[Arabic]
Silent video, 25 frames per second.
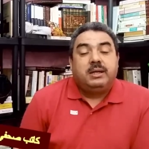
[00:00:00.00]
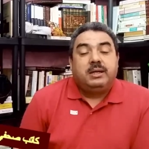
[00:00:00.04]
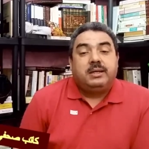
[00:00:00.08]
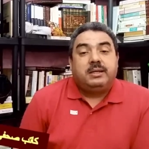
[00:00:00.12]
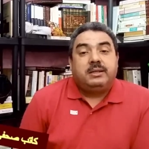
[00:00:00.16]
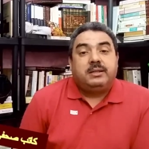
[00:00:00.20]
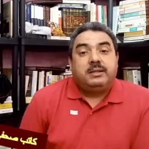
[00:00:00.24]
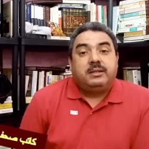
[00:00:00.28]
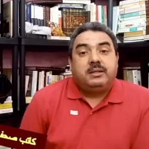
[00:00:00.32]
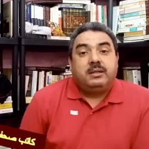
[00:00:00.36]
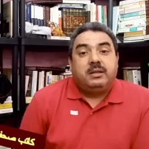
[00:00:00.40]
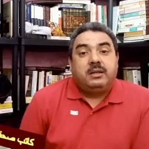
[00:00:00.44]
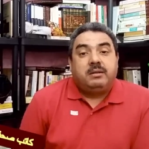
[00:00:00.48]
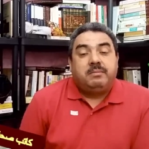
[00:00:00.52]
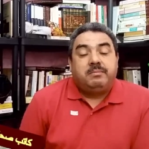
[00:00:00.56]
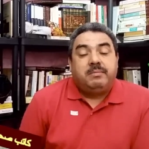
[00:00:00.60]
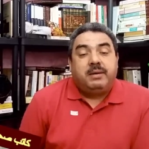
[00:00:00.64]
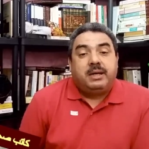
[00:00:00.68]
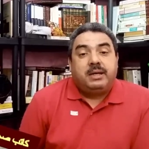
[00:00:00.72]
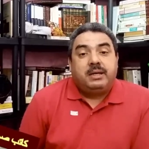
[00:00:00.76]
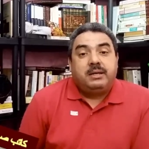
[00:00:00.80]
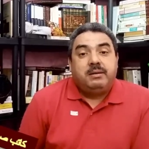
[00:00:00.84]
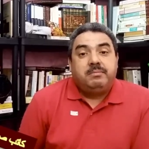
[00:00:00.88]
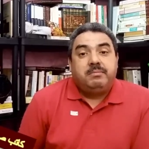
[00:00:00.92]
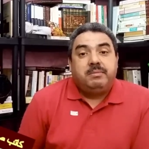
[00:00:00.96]
آه،
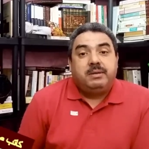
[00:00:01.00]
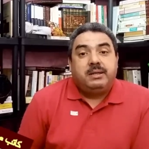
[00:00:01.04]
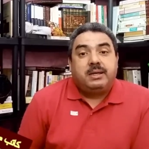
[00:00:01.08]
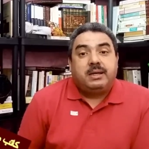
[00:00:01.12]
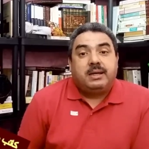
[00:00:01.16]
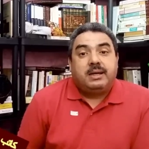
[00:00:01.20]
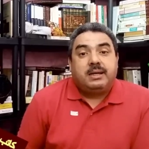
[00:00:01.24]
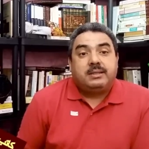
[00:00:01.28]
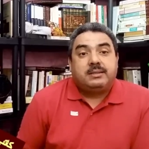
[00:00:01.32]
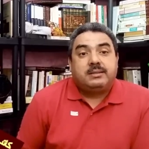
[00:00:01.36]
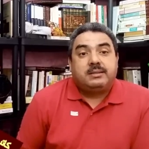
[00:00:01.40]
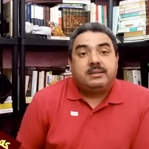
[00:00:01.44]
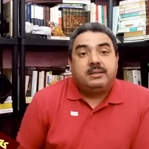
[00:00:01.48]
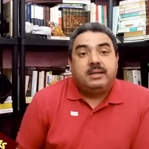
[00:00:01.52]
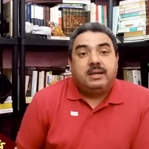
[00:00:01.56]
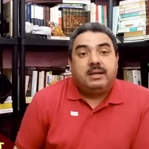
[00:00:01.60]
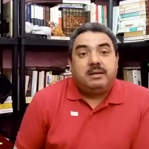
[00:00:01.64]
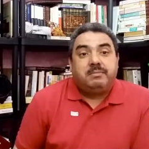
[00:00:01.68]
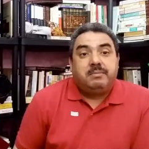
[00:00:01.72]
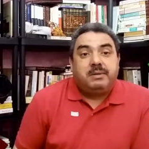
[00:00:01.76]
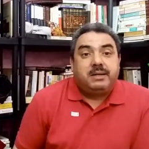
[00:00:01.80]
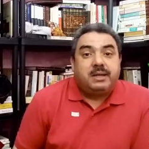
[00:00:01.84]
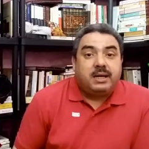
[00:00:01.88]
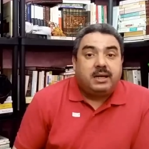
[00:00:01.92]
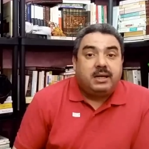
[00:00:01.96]
المغرب خاصنا
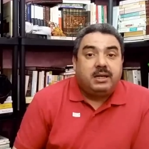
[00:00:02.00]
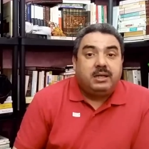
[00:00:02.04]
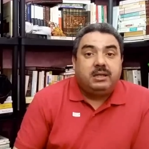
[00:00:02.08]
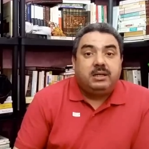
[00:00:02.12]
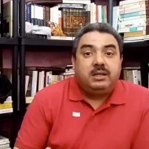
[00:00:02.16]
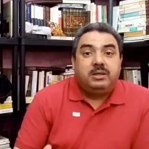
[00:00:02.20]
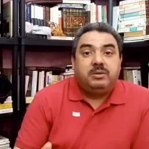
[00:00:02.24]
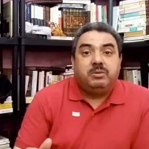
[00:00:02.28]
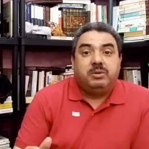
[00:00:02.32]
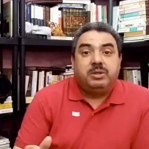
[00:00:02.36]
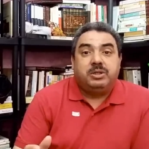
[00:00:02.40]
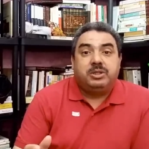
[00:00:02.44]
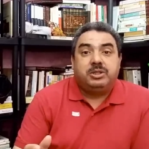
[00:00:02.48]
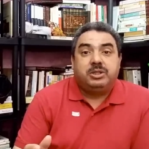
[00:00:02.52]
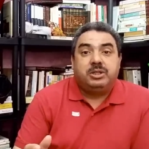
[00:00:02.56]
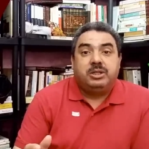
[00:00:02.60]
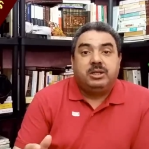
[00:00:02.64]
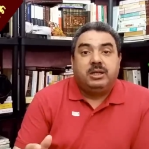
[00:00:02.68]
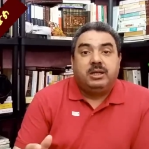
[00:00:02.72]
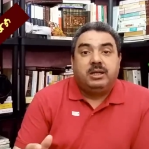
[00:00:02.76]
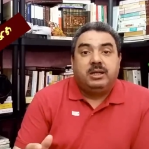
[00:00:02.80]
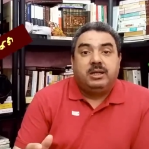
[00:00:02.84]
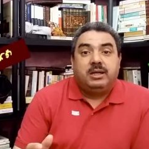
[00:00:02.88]
ما نخليوهش